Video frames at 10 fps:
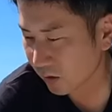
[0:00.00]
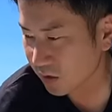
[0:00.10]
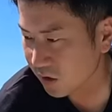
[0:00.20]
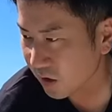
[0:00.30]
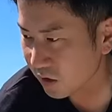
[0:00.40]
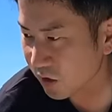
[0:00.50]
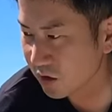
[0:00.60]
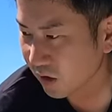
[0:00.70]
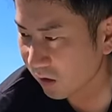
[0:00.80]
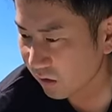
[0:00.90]
1年2
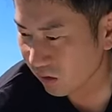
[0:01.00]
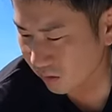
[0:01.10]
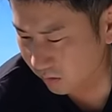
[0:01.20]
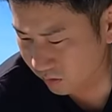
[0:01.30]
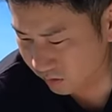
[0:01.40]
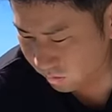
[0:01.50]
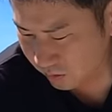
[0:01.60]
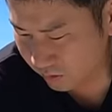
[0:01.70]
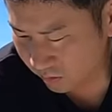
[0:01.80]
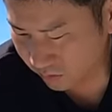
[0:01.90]
年じゃないあ
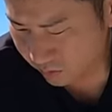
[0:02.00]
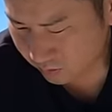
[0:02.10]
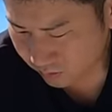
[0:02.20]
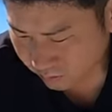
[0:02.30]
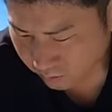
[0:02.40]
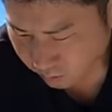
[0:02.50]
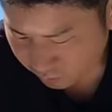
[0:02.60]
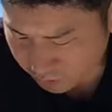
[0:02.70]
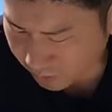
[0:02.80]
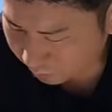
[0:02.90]
もう1年で
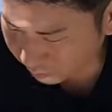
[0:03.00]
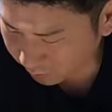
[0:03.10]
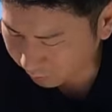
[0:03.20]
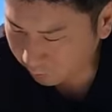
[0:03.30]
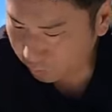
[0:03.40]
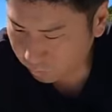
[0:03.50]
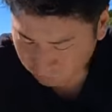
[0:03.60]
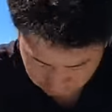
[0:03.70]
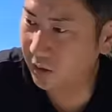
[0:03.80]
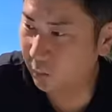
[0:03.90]
1年でこんなになるよね
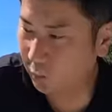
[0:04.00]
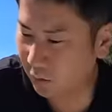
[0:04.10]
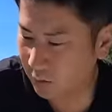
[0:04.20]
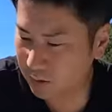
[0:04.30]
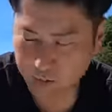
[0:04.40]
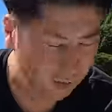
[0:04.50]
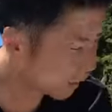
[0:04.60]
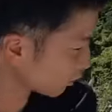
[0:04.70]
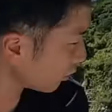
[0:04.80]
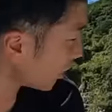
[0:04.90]
多分これが沈ん
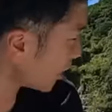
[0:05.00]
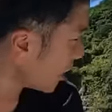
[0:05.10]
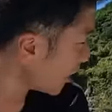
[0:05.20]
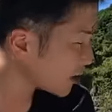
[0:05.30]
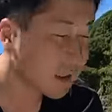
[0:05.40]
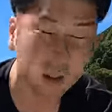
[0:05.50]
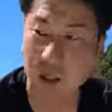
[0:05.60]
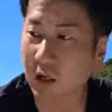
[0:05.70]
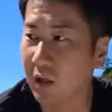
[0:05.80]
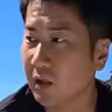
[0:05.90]
でるとこって浅い
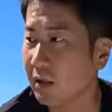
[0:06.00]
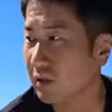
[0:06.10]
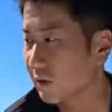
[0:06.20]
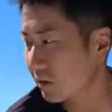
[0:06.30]
やんはい